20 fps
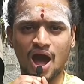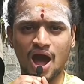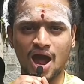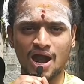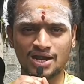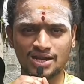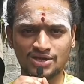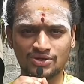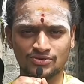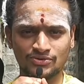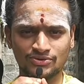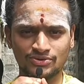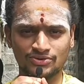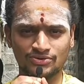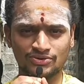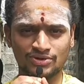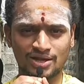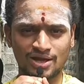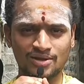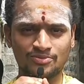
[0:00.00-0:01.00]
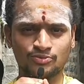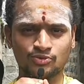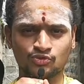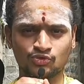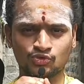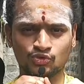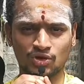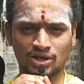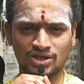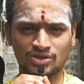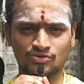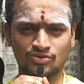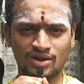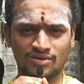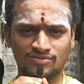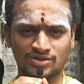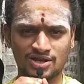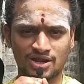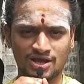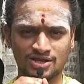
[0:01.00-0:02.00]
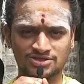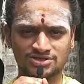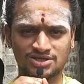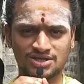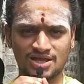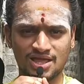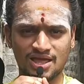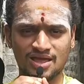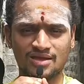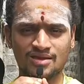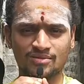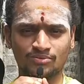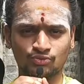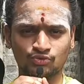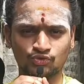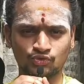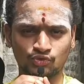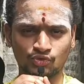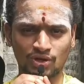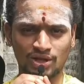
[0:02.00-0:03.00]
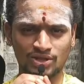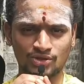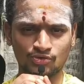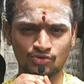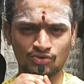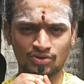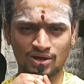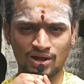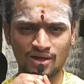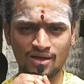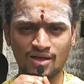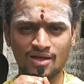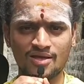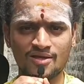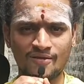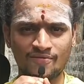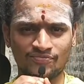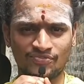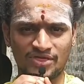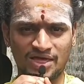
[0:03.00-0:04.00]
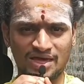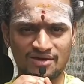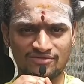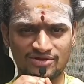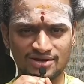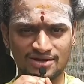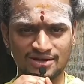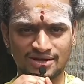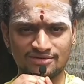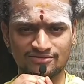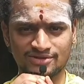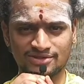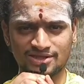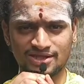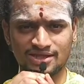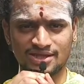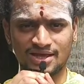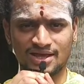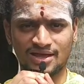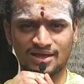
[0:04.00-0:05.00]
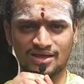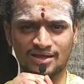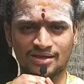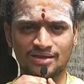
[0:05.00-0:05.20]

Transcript: ஆடிக்கொண்டுள்ள புக்குழியூர் அவினாசிஜே புக்குழியூர்னா தேவர்கள் வந்து இங்கே